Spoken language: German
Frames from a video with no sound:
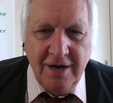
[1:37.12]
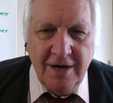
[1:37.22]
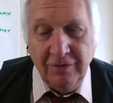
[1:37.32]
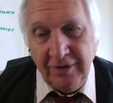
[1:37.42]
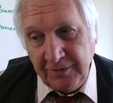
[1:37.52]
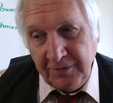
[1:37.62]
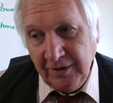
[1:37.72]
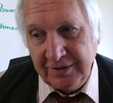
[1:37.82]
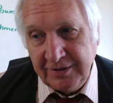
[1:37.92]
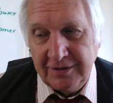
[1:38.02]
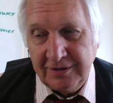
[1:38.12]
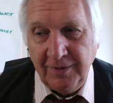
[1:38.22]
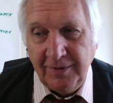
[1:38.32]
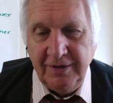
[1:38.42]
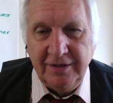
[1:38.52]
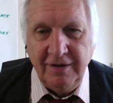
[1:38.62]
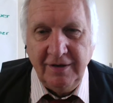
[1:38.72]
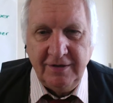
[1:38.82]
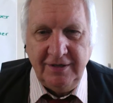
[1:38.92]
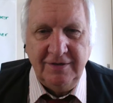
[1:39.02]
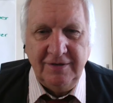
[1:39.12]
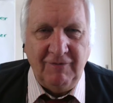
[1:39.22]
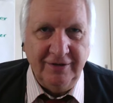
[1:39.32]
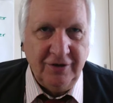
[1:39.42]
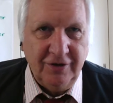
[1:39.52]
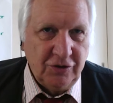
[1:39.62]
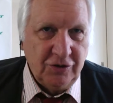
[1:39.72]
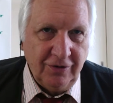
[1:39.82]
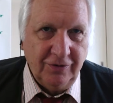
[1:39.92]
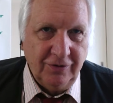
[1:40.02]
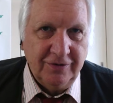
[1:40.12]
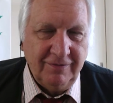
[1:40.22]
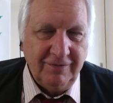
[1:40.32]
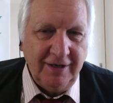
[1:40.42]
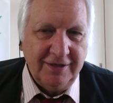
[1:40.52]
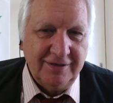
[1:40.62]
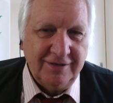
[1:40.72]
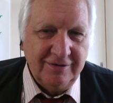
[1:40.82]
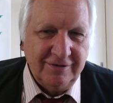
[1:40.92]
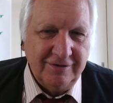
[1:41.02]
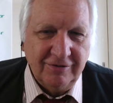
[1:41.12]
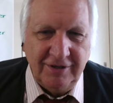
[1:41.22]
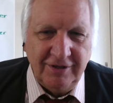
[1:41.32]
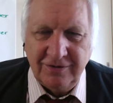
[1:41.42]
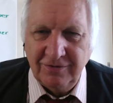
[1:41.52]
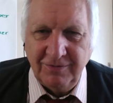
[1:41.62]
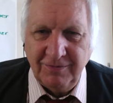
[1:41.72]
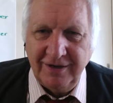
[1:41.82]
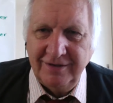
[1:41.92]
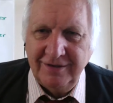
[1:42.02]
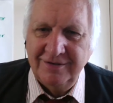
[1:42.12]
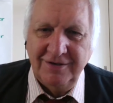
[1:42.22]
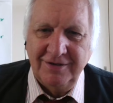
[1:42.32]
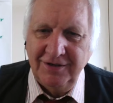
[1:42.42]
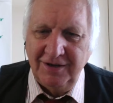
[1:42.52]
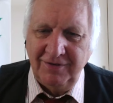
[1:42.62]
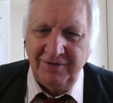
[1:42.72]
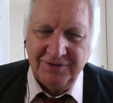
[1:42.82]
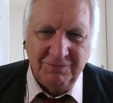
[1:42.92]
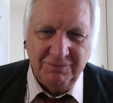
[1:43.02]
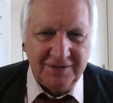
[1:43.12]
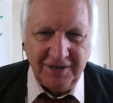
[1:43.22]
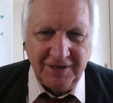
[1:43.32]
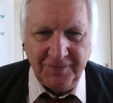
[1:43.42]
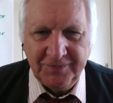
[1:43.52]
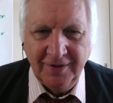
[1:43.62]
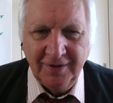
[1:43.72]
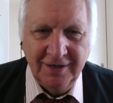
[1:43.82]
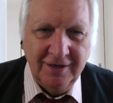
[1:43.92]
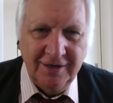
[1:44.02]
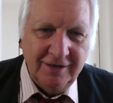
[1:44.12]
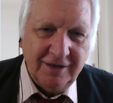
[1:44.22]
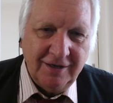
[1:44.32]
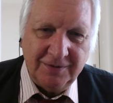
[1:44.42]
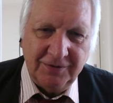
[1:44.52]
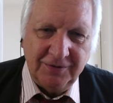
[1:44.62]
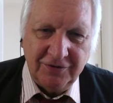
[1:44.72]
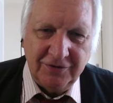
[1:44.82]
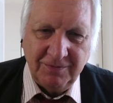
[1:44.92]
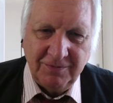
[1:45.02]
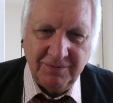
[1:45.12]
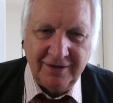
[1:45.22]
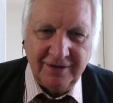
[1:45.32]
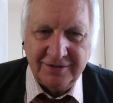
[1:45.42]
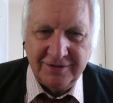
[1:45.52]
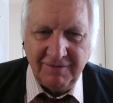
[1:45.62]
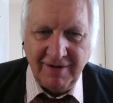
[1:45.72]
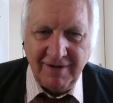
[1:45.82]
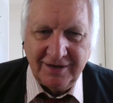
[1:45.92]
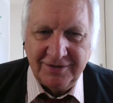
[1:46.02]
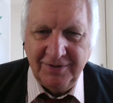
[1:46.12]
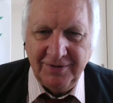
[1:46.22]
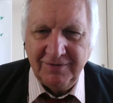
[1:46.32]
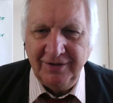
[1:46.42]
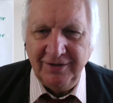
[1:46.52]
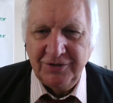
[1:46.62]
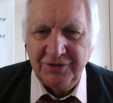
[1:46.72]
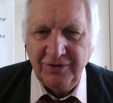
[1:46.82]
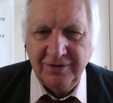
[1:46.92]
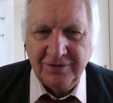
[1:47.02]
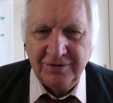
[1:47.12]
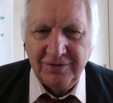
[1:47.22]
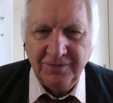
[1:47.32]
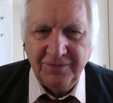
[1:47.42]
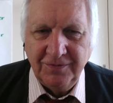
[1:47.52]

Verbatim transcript: Und auch, ich bin auch das erste Mal mit diesen Wanderstöcken unterwegs. Das ist so nicht so mein Ding gewesen bisher. Ich habe es aber trotzdem mal jetzt gewagt, mit Wanderstöcken zu,